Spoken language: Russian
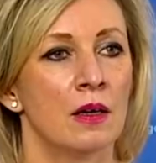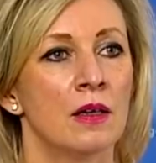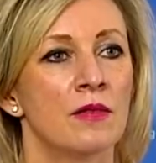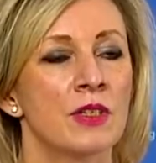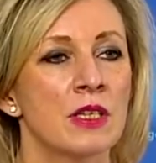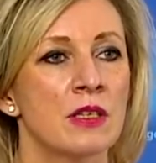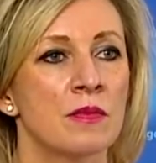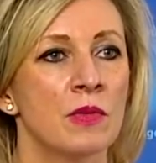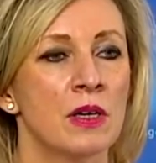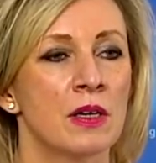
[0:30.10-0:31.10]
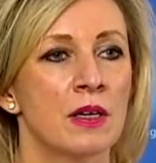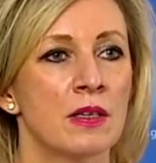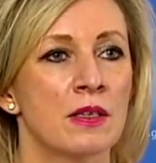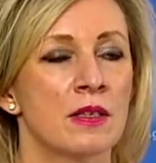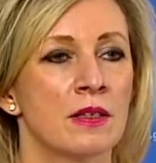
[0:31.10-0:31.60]
А, вы знаете, мы как
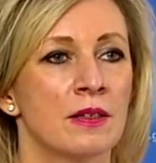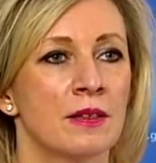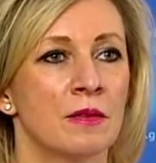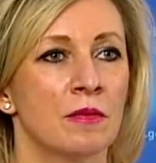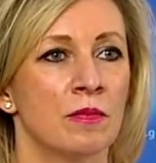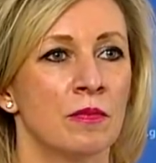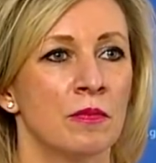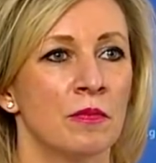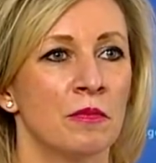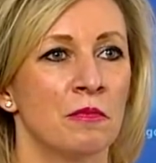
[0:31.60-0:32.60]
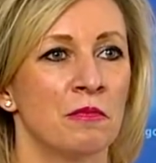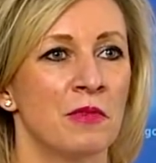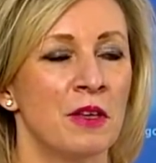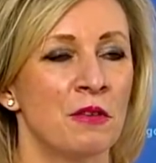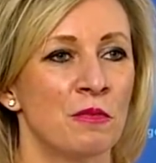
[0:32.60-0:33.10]
раз а,
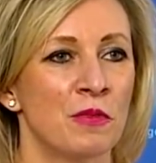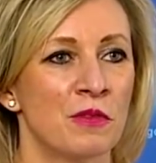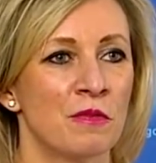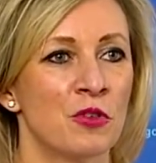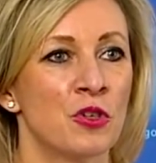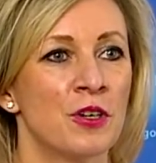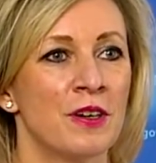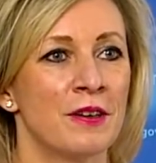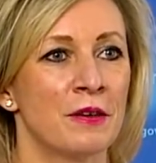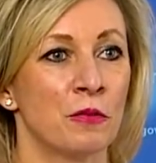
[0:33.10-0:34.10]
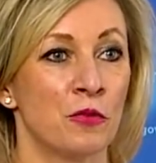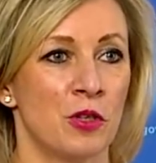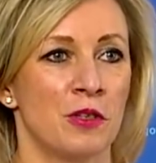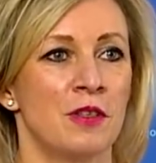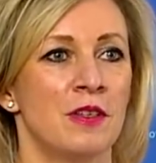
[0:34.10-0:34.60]
на этом мы завершили, ну, в
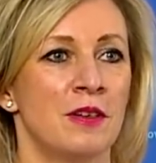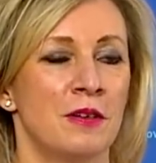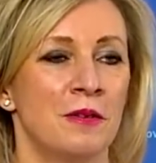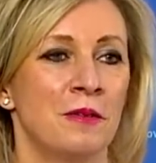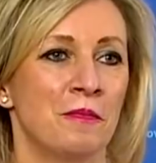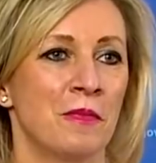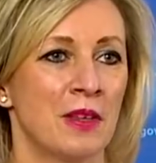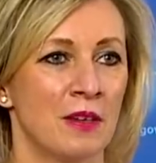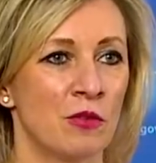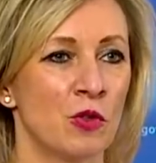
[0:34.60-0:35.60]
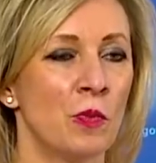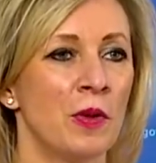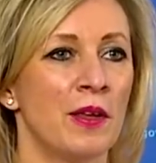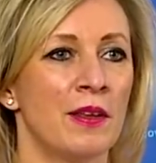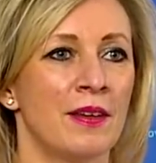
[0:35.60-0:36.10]
частности, а,
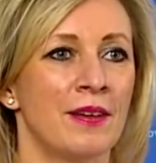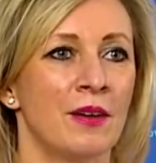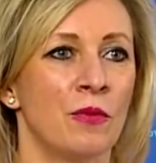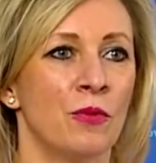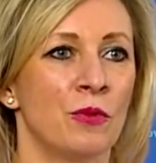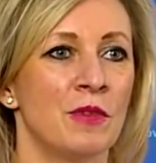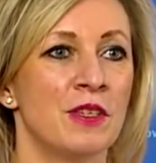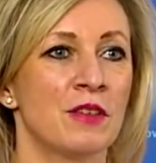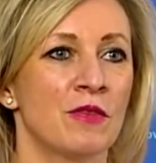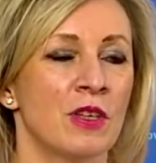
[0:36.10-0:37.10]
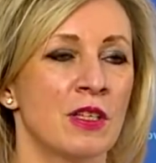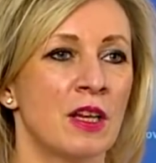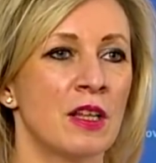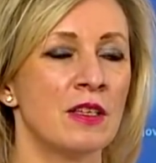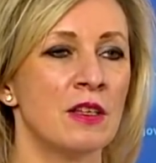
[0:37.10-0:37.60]
выступление от Министерства
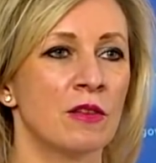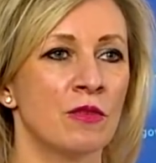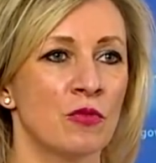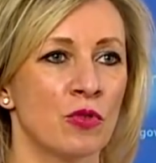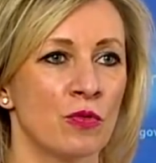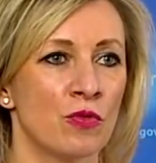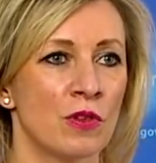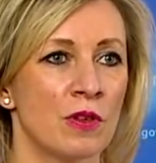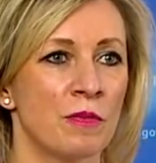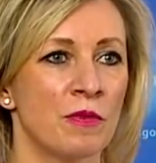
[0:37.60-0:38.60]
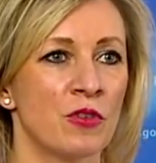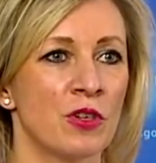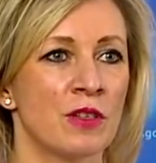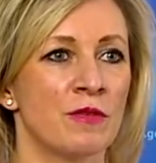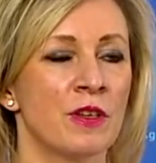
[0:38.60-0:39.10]
иностранных дел о том, что нужно
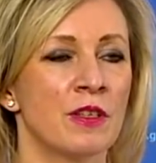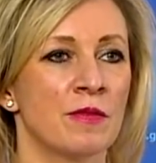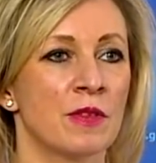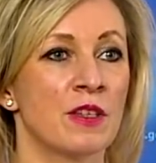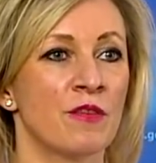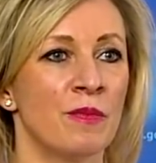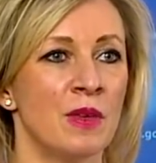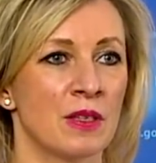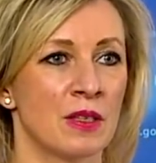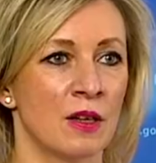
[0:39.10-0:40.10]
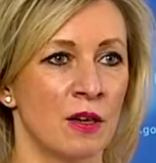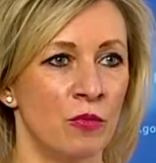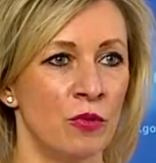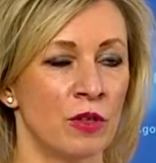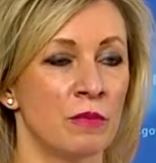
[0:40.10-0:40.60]
повышать эффективность совместной
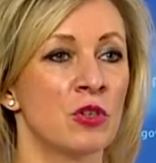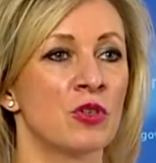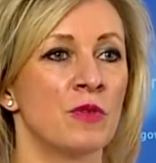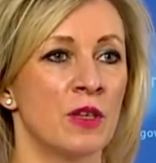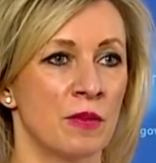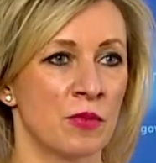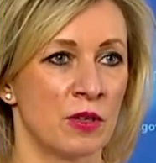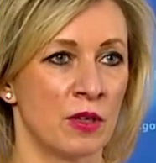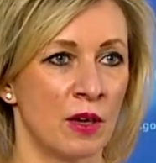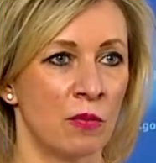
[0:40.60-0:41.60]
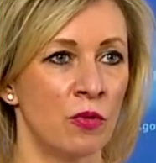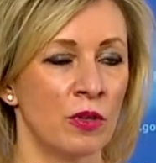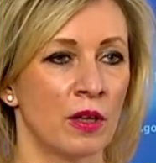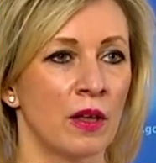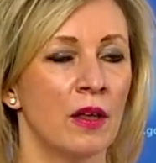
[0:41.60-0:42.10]
работы, межведомственной
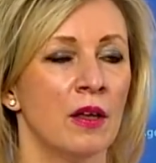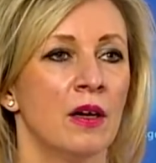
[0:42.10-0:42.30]
работы